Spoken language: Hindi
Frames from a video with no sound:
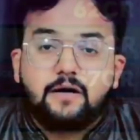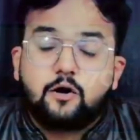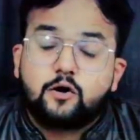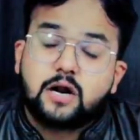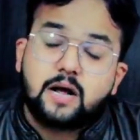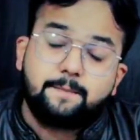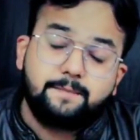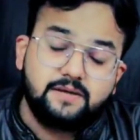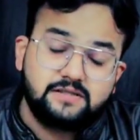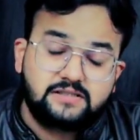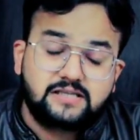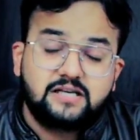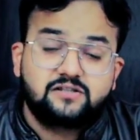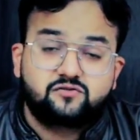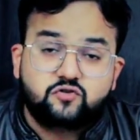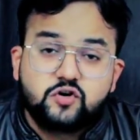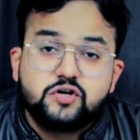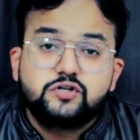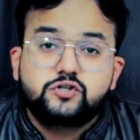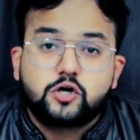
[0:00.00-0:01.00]
का और आप इसका
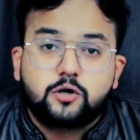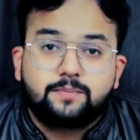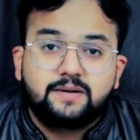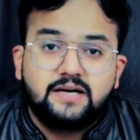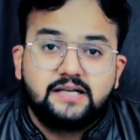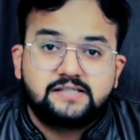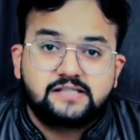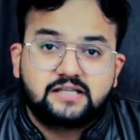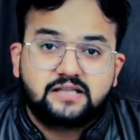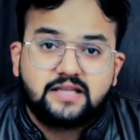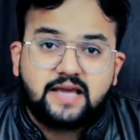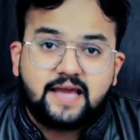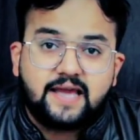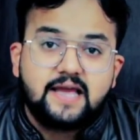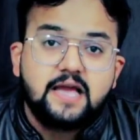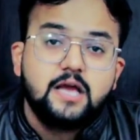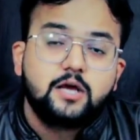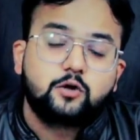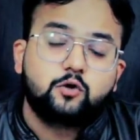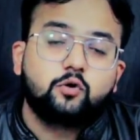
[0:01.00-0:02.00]
स्क्रीन भी ले सकते
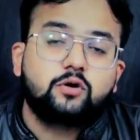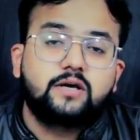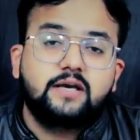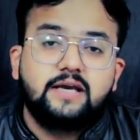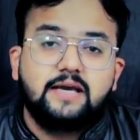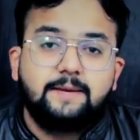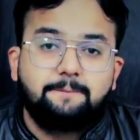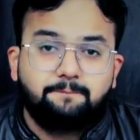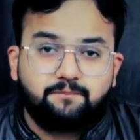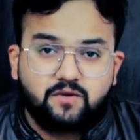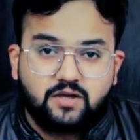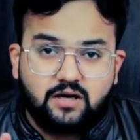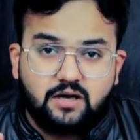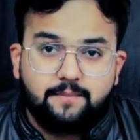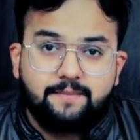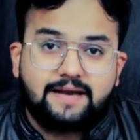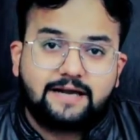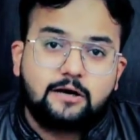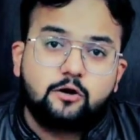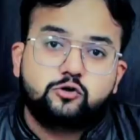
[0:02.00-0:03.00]
हैं क्योंकि क्योंकि
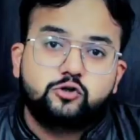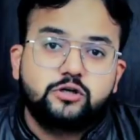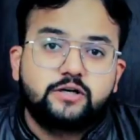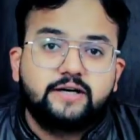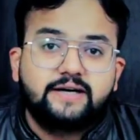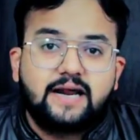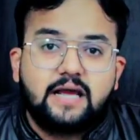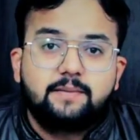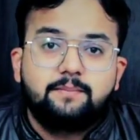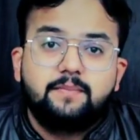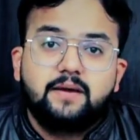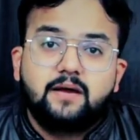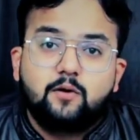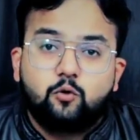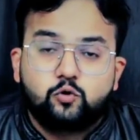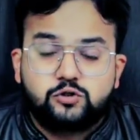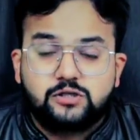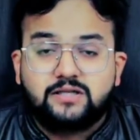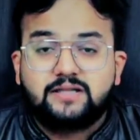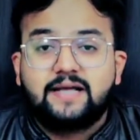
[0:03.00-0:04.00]
मेगा ऑप्शन के टाइम में
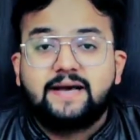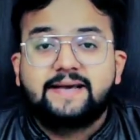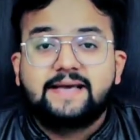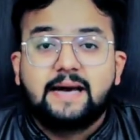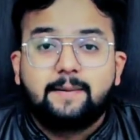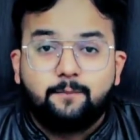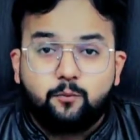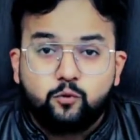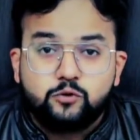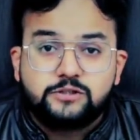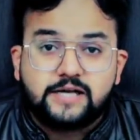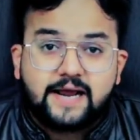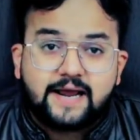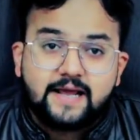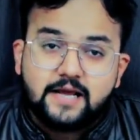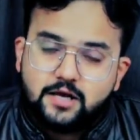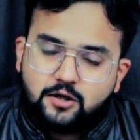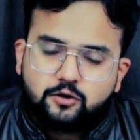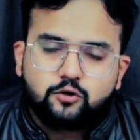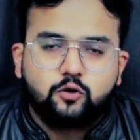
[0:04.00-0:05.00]
हो सकता है कि आप भूल जाएं
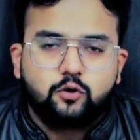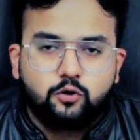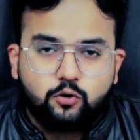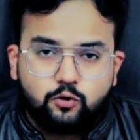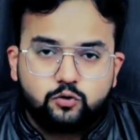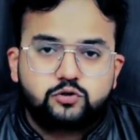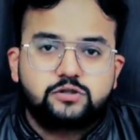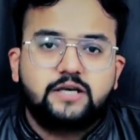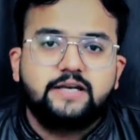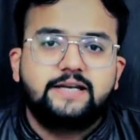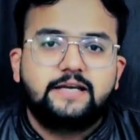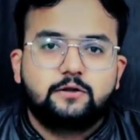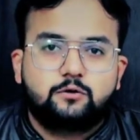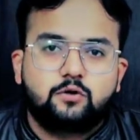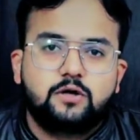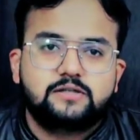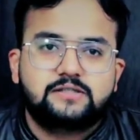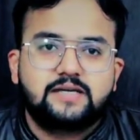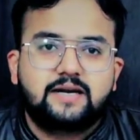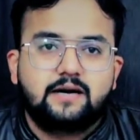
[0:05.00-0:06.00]
तो उसके लिए
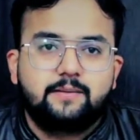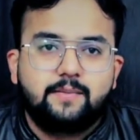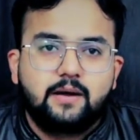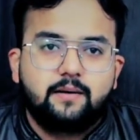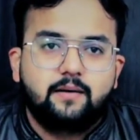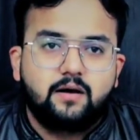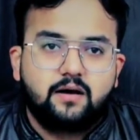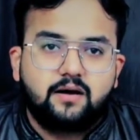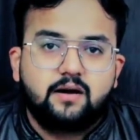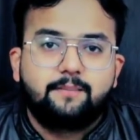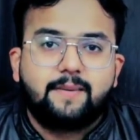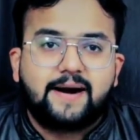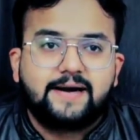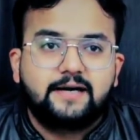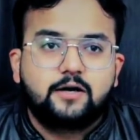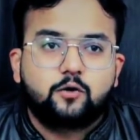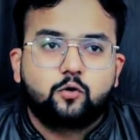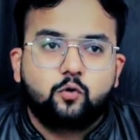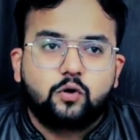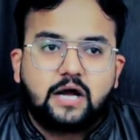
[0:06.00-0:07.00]
थोड़ा सा
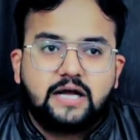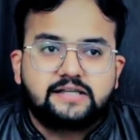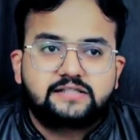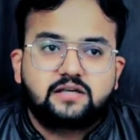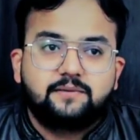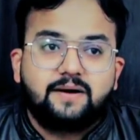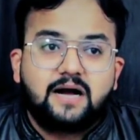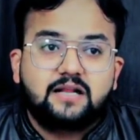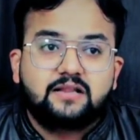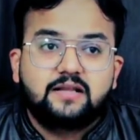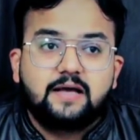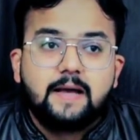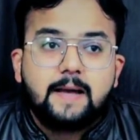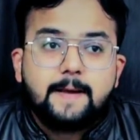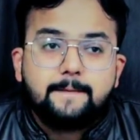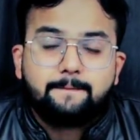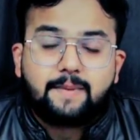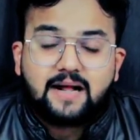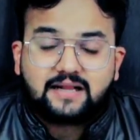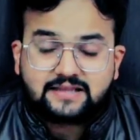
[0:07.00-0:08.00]
रिमाइंडर होगा इसके बाद
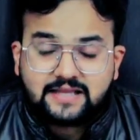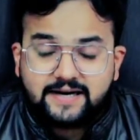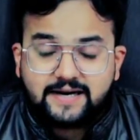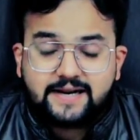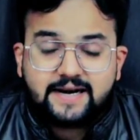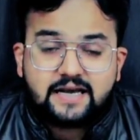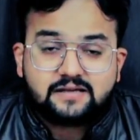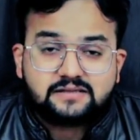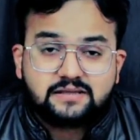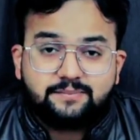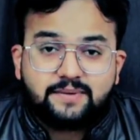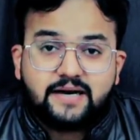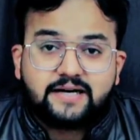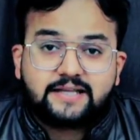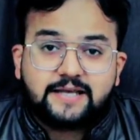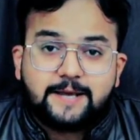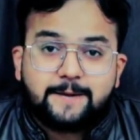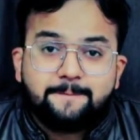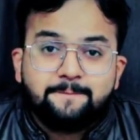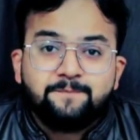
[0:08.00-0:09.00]
बात करेंगे नेक्स्ट
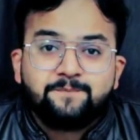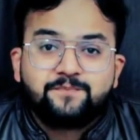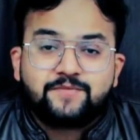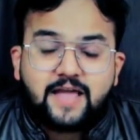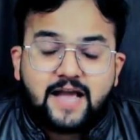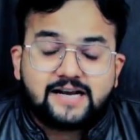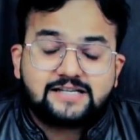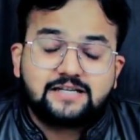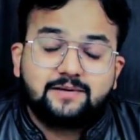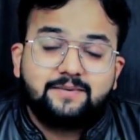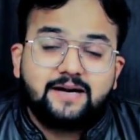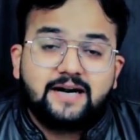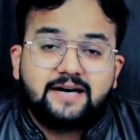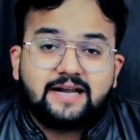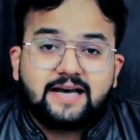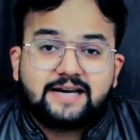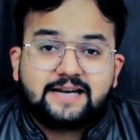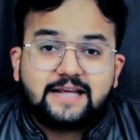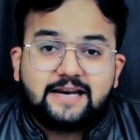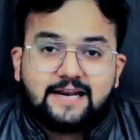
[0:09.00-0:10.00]
अपडेट की नेक्स्ट
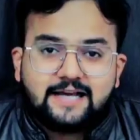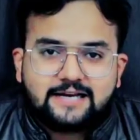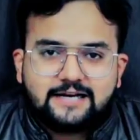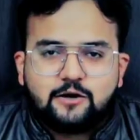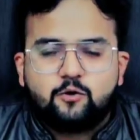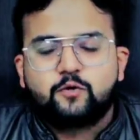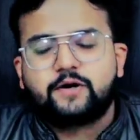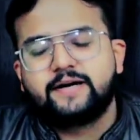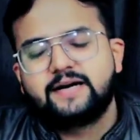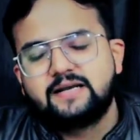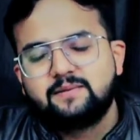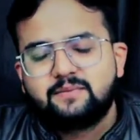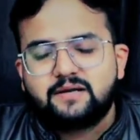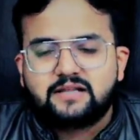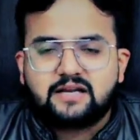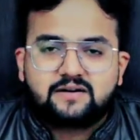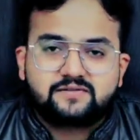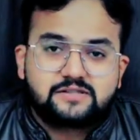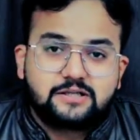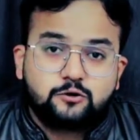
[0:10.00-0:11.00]
अपडेट आ रही है लखनऊ की टीम
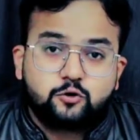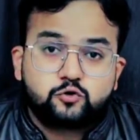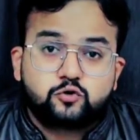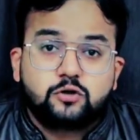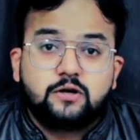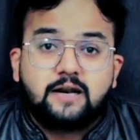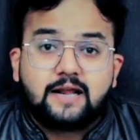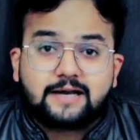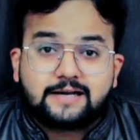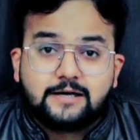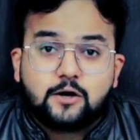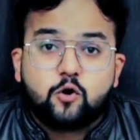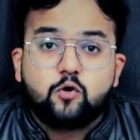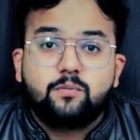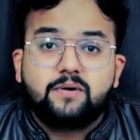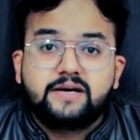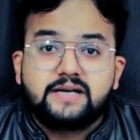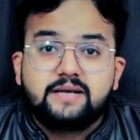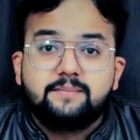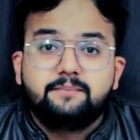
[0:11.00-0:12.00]
की तरफ से दोस्तों लखनऊ
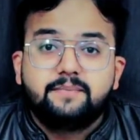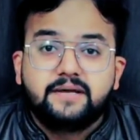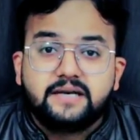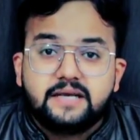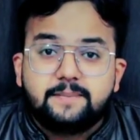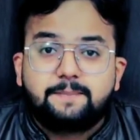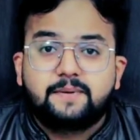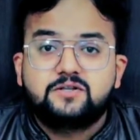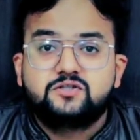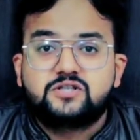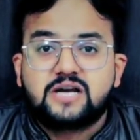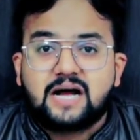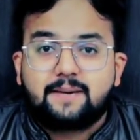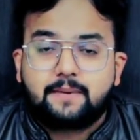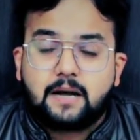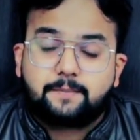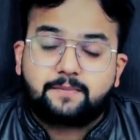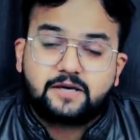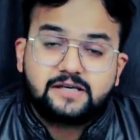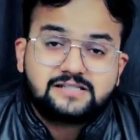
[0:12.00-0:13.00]
बनी मिनी
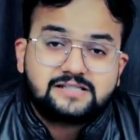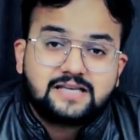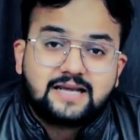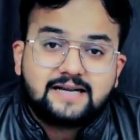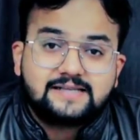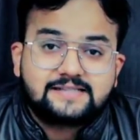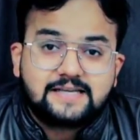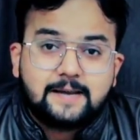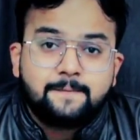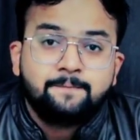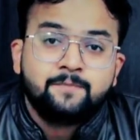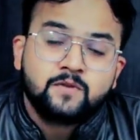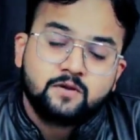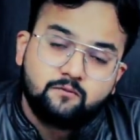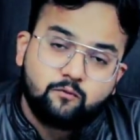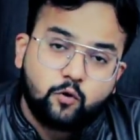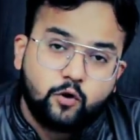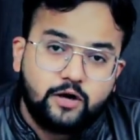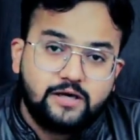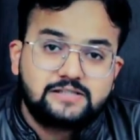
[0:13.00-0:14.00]
पंजाब अब किस तरह से
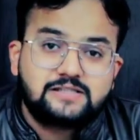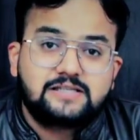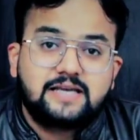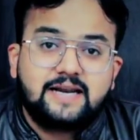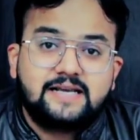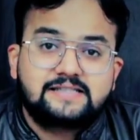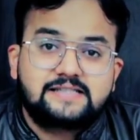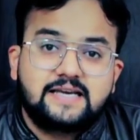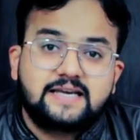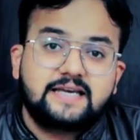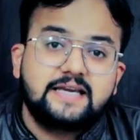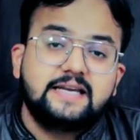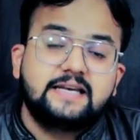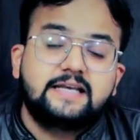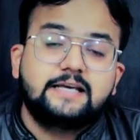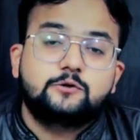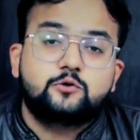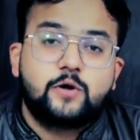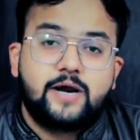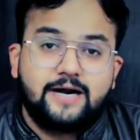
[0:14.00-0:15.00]
वो इस तरह से कि
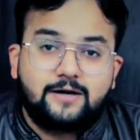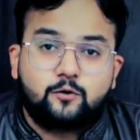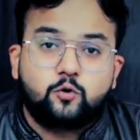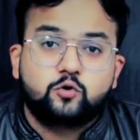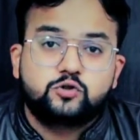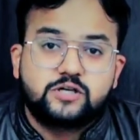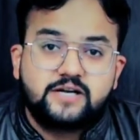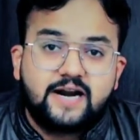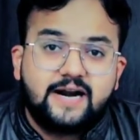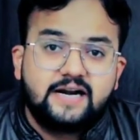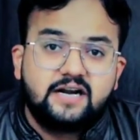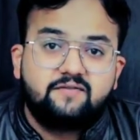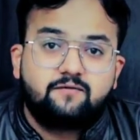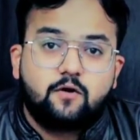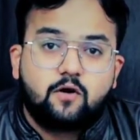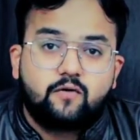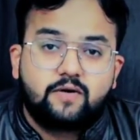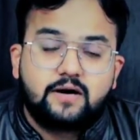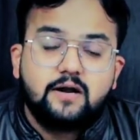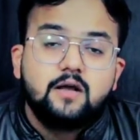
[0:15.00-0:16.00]
इनके जो हेड कोच है ना एंडी
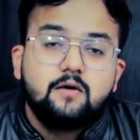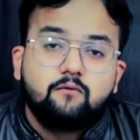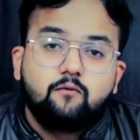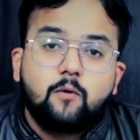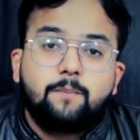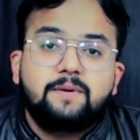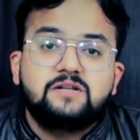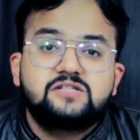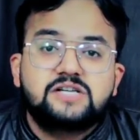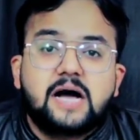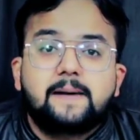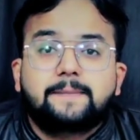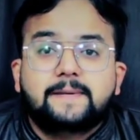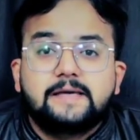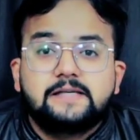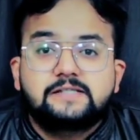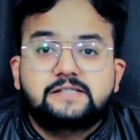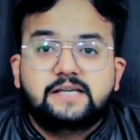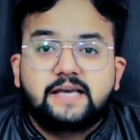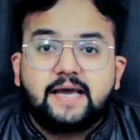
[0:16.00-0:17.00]
फ्लावर वो पंजाब
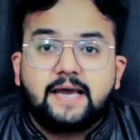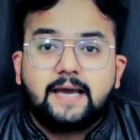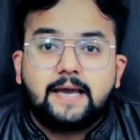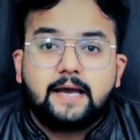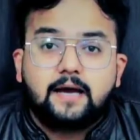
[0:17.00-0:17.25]
किंग्स के